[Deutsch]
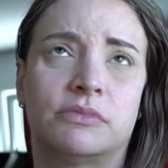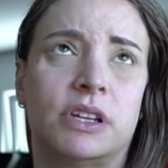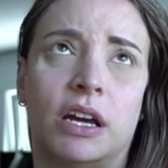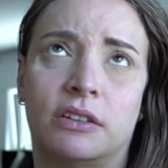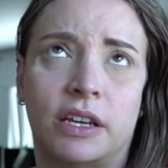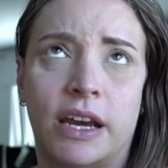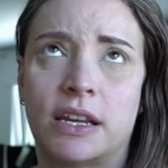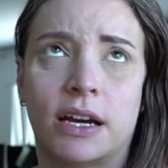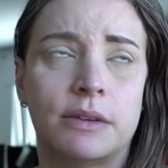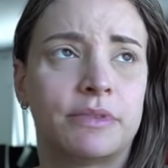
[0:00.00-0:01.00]
na,
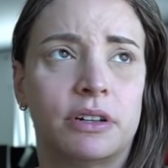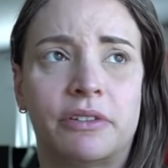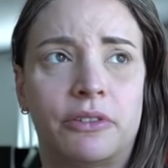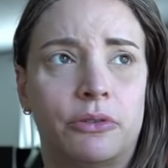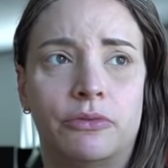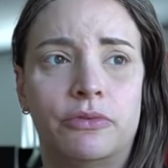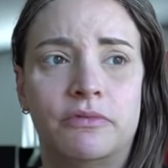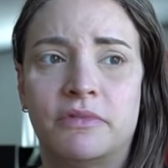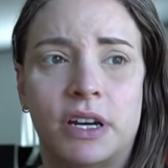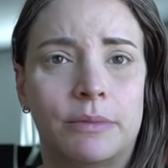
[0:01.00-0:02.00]
3.500 und
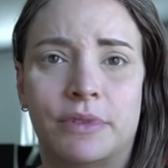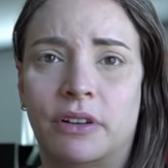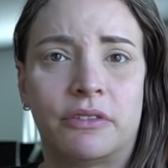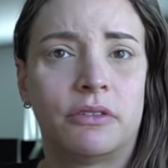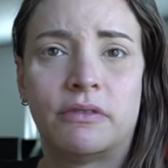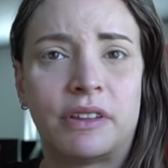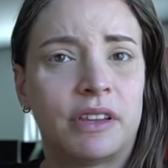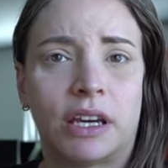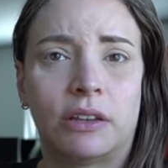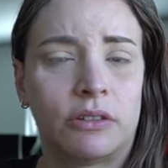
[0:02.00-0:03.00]
5.500, irgendwas in
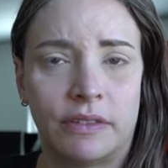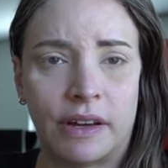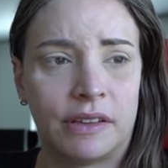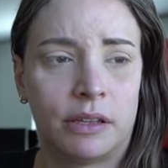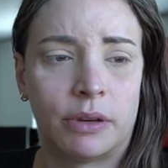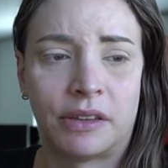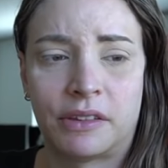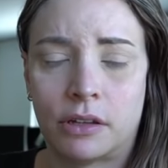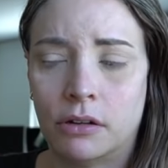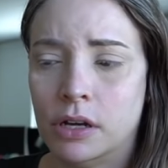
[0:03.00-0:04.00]
der Richtung, ich weiß es nicht mehr ganz
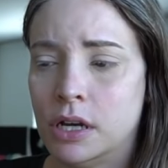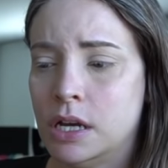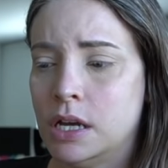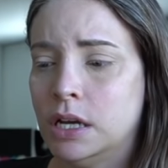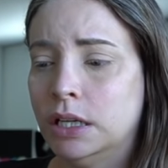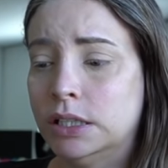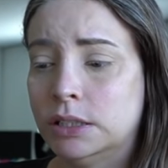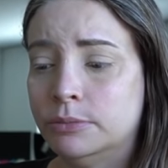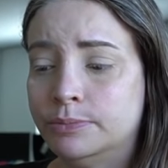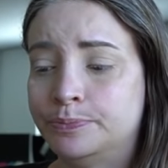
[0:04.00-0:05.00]
genau.
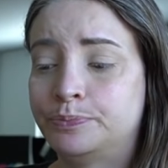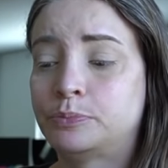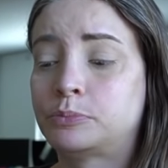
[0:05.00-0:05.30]
Ähm,